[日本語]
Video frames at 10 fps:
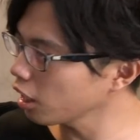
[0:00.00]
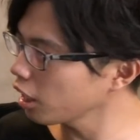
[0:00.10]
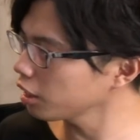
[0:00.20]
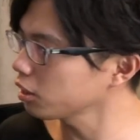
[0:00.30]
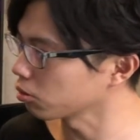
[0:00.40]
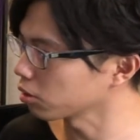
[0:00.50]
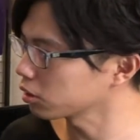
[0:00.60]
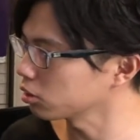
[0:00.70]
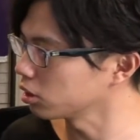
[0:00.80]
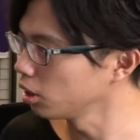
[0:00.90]
らないっていうのが
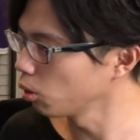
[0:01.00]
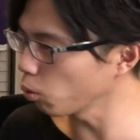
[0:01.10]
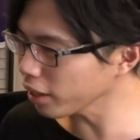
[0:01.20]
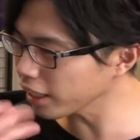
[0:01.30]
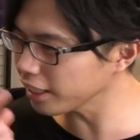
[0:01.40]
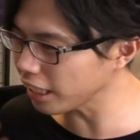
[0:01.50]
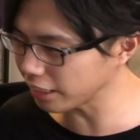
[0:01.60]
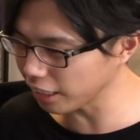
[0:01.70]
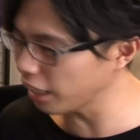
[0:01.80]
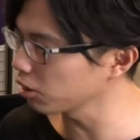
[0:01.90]
すぐ俺が入れ
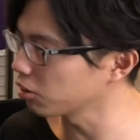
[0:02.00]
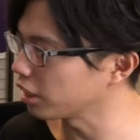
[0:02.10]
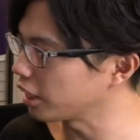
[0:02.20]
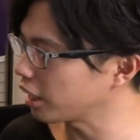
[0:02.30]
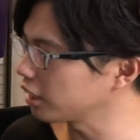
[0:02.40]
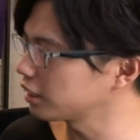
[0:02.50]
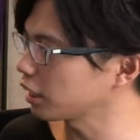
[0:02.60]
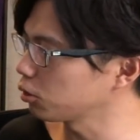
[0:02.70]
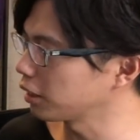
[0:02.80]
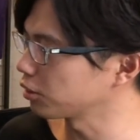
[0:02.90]
てないのに検
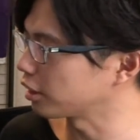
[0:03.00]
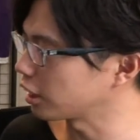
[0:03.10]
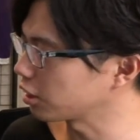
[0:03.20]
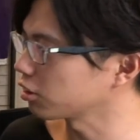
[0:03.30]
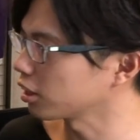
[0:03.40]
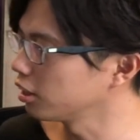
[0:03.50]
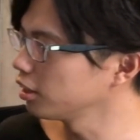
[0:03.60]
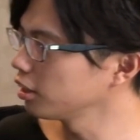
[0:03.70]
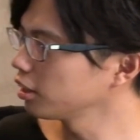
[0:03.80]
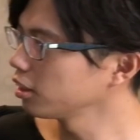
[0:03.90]
索ワードで出てくる、勝手に
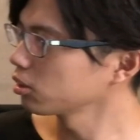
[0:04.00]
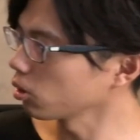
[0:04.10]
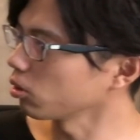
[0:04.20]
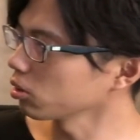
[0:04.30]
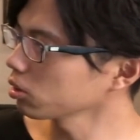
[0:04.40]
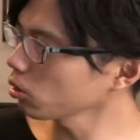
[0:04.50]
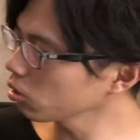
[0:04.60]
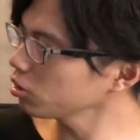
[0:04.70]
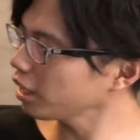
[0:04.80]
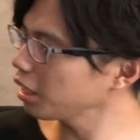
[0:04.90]
入っちゃうパターンのやつ。 そ, そ
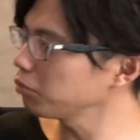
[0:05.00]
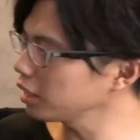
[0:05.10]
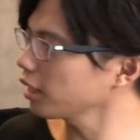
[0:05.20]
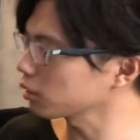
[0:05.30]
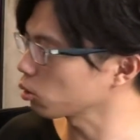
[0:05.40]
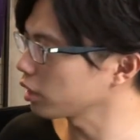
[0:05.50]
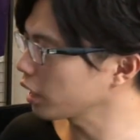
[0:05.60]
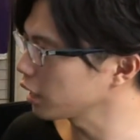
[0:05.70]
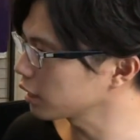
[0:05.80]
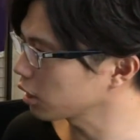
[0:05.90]
のぐらいみんながそれで
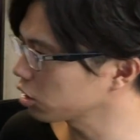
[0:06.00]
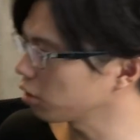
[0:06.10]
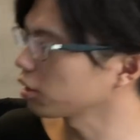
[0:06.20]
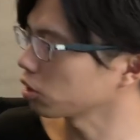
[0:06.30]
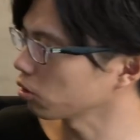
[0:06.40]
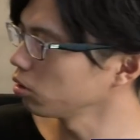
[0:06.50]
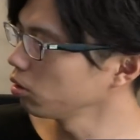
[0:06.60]
検索してるわけでしょ。